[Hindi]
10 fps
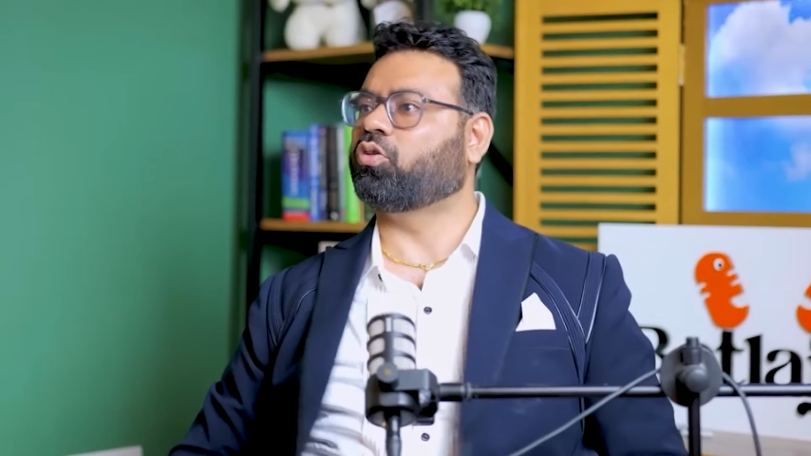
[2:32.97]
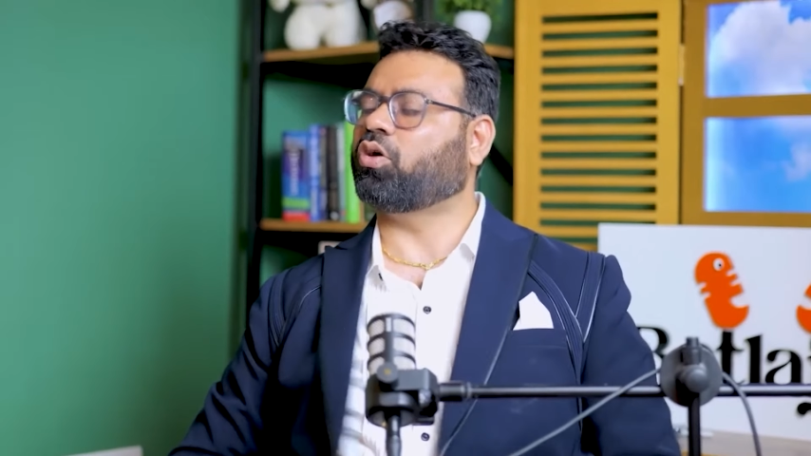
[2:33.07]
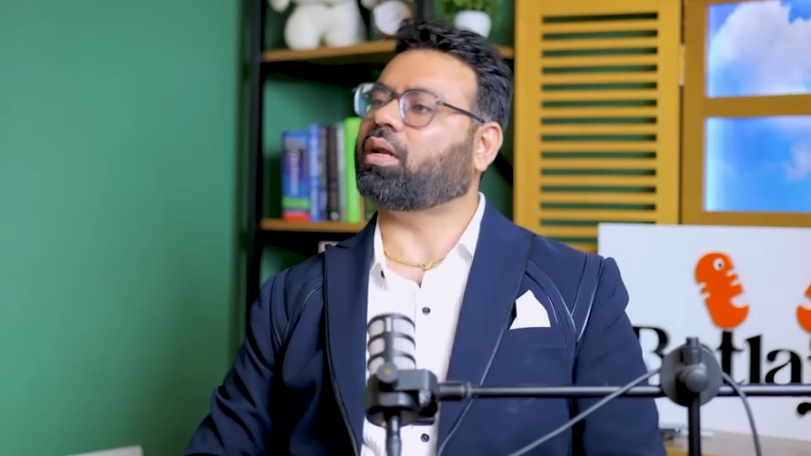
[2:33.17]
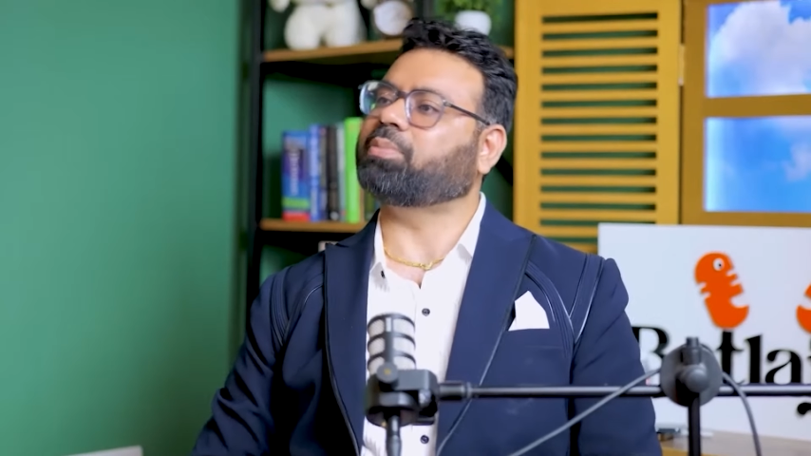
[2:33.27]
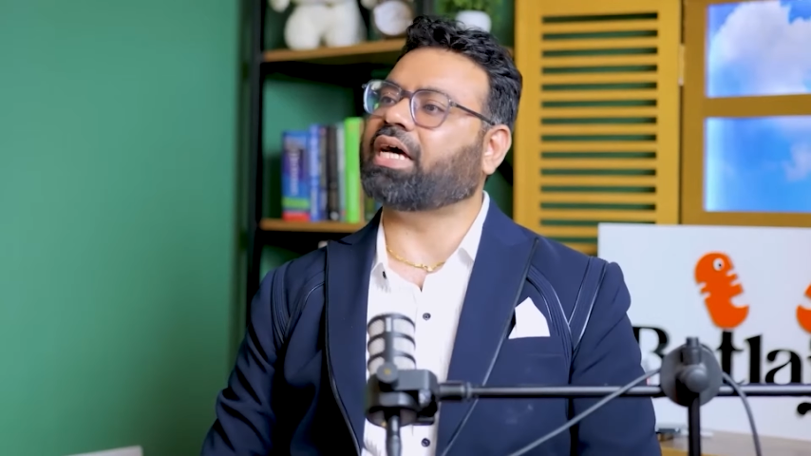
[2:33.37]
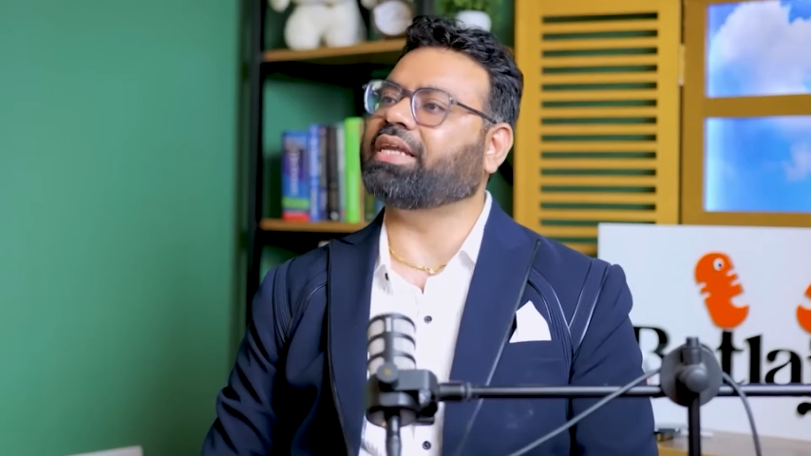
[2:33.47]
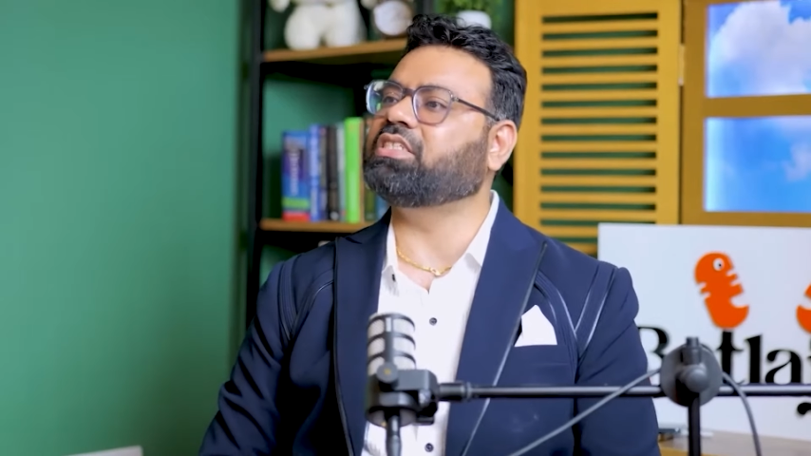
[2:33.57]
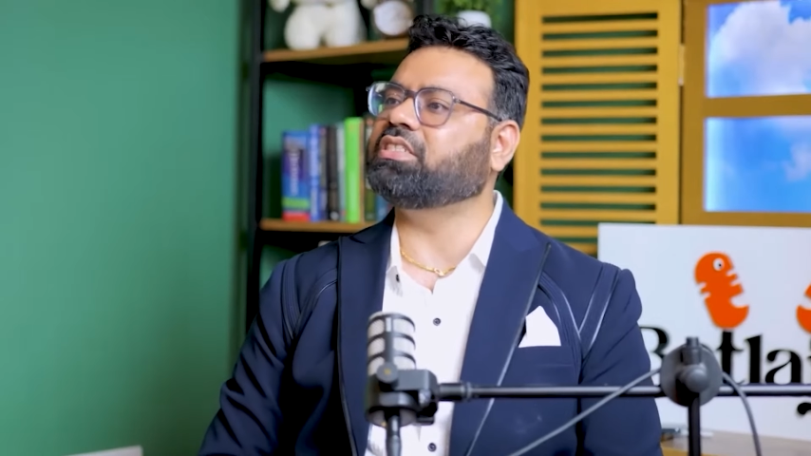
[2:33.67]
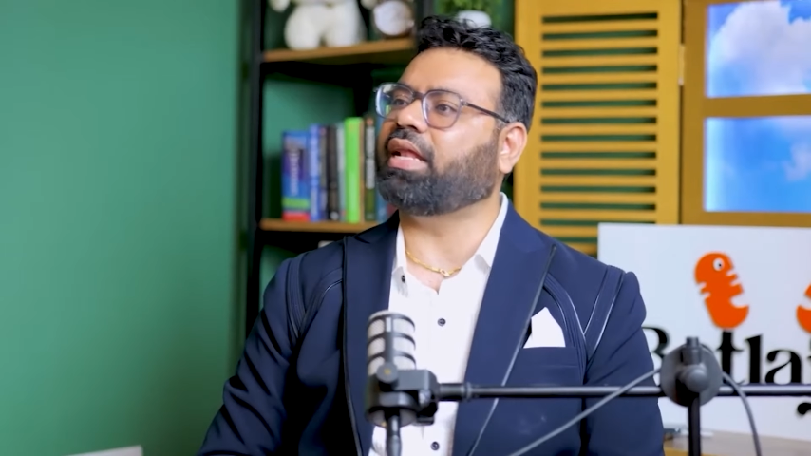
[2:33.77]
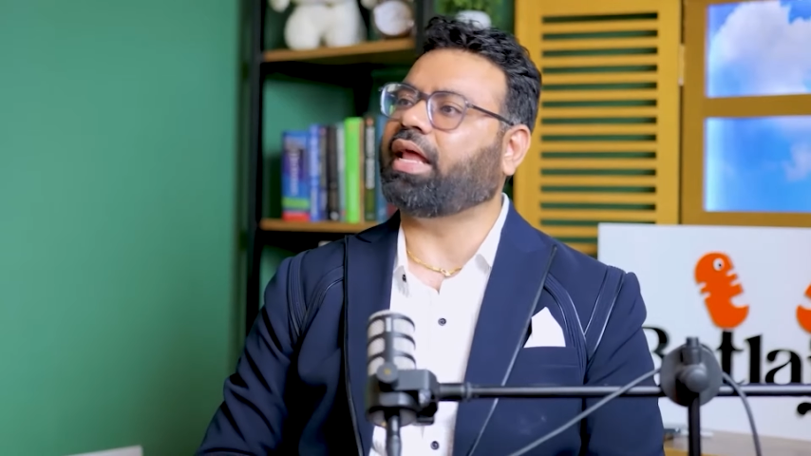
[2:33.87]
तो अगर आप सारी
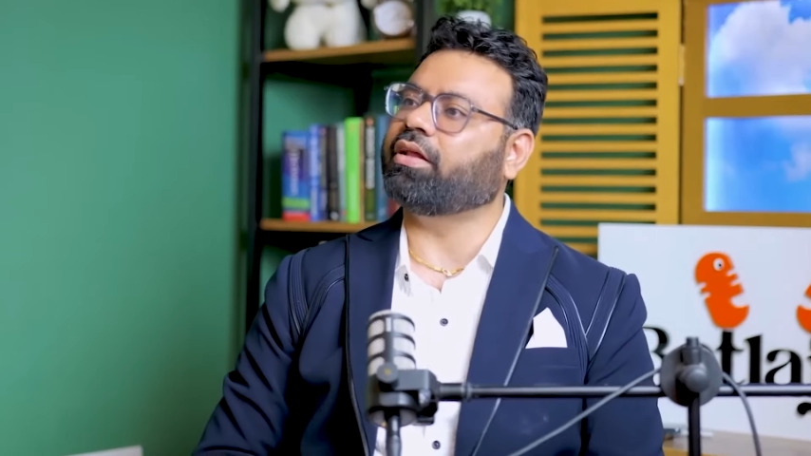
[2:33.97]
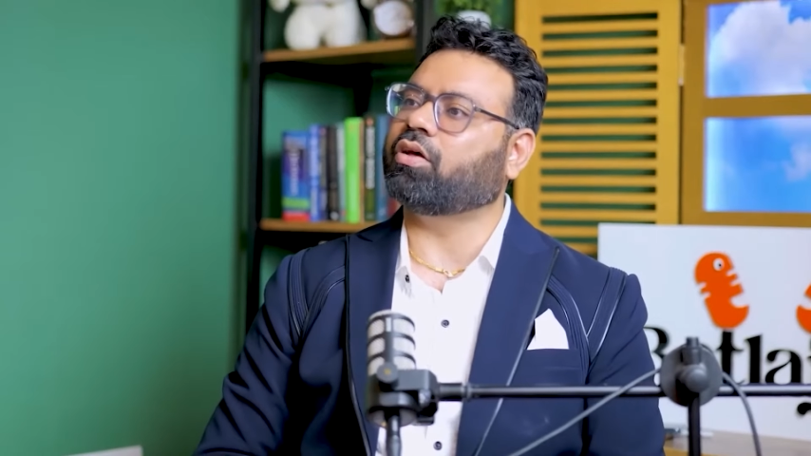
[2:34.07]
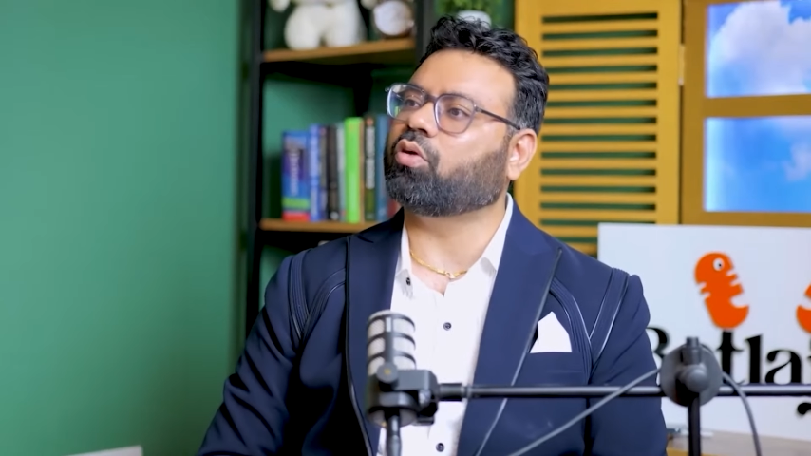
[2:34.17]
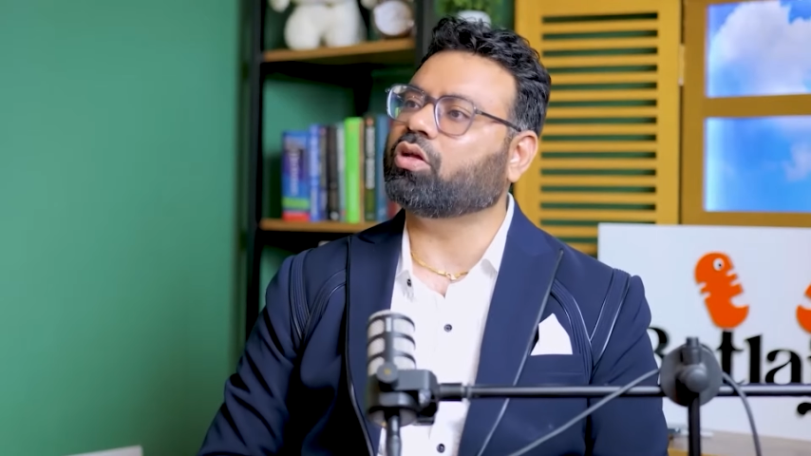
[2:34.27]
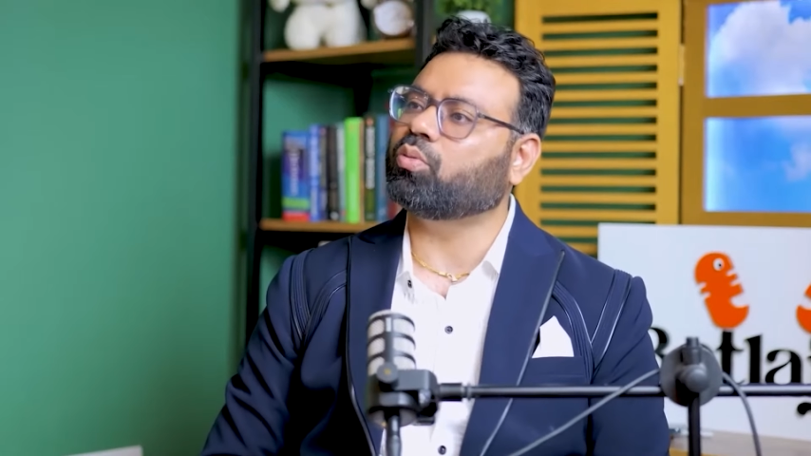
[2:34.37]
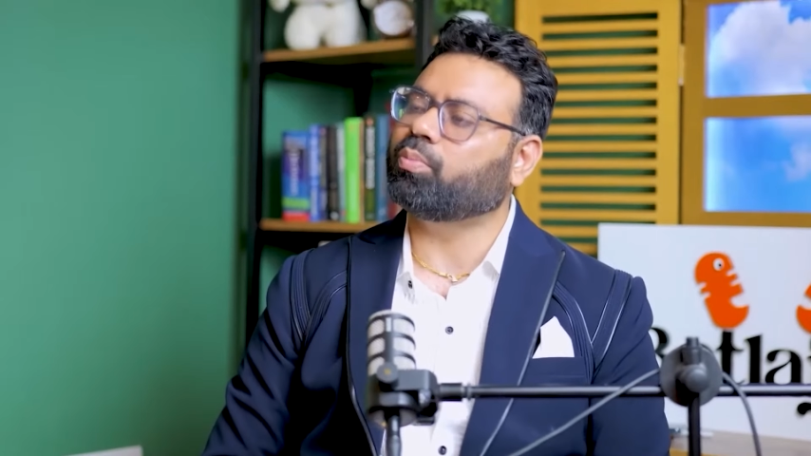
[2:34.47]
चीज़ें अलाइन करोगे